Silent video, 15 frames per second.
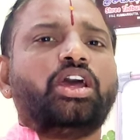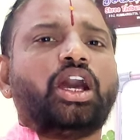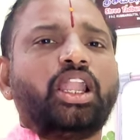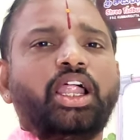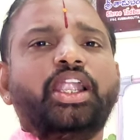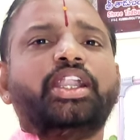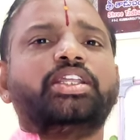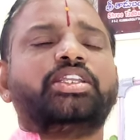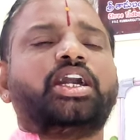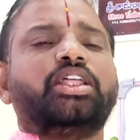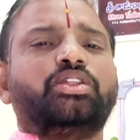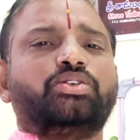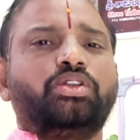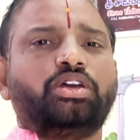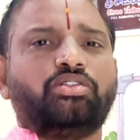అలాంటి
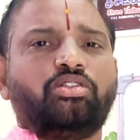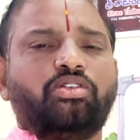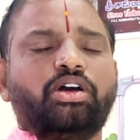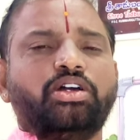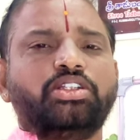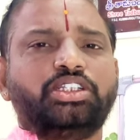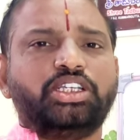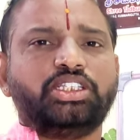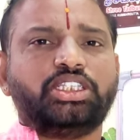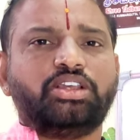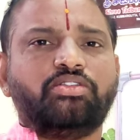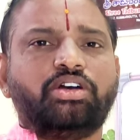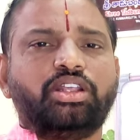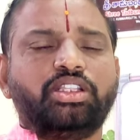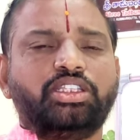జాతకులకు వివాహం చేస్తే
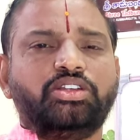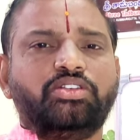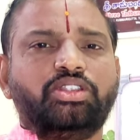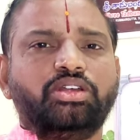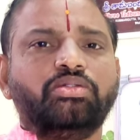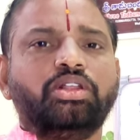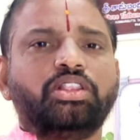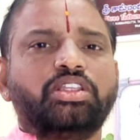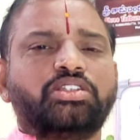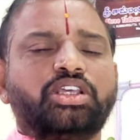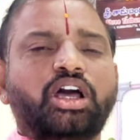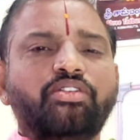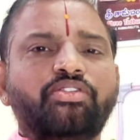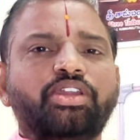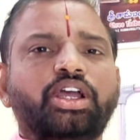వారి జీవితం అంత
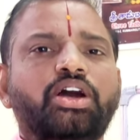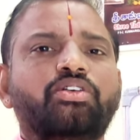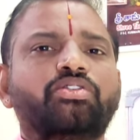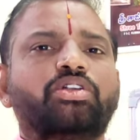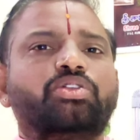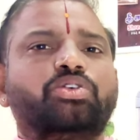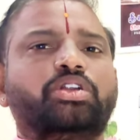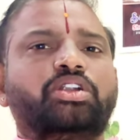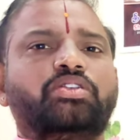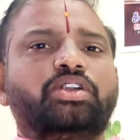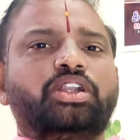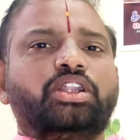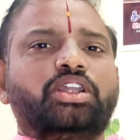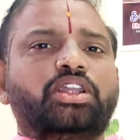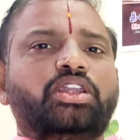సాఫీగా ఉండదు
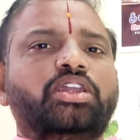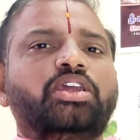అనేటువంటి